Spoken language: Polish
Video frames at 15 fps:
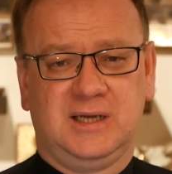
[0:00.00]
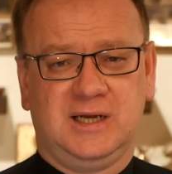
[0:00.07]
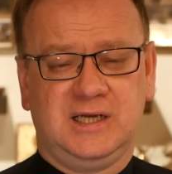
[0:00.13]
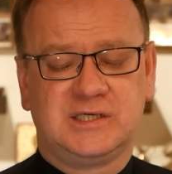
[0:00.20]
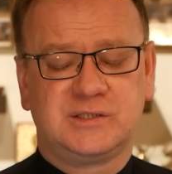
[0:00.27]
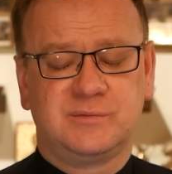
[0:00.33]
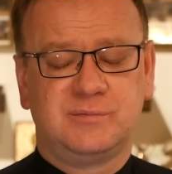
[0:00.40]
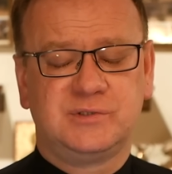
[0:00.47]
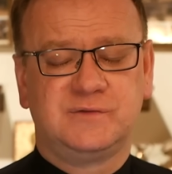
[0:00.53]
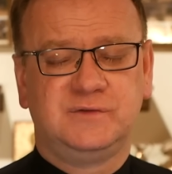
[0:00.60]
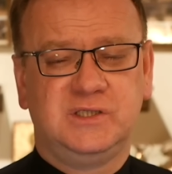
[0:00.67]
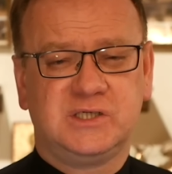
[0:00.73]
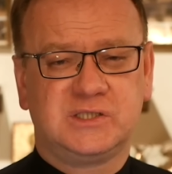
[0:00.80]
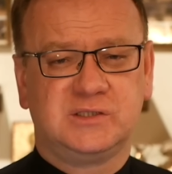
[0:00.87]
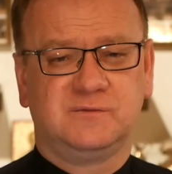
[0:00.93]
ale żeby być
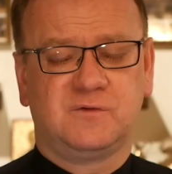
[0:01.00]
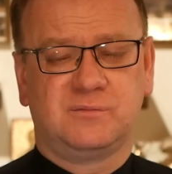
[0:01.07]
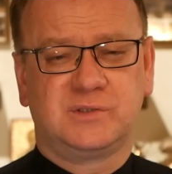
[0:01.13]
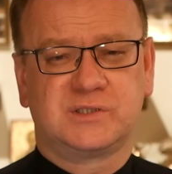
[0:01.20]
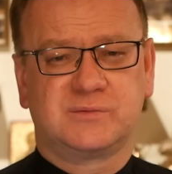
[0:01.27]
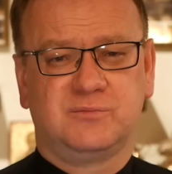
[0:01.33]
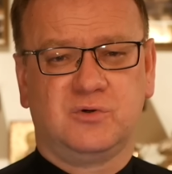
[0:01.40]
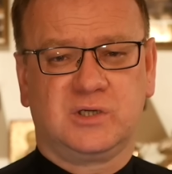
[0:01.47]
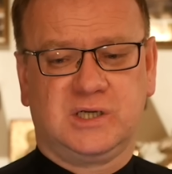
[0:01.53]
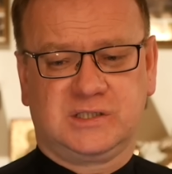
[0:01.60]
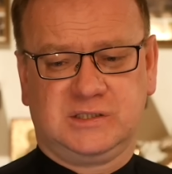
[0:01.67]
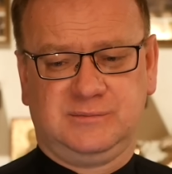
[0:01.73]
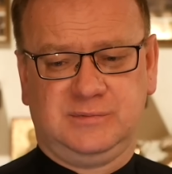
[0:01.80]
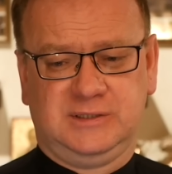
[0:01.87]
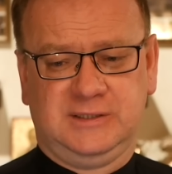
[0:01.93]
wdzięcznym wobec Boga,
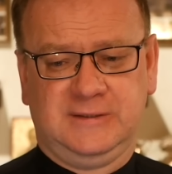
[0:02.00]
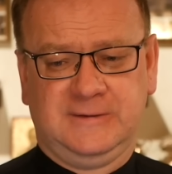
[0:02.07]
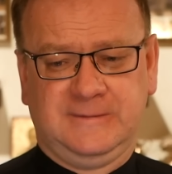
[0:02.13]
żeby,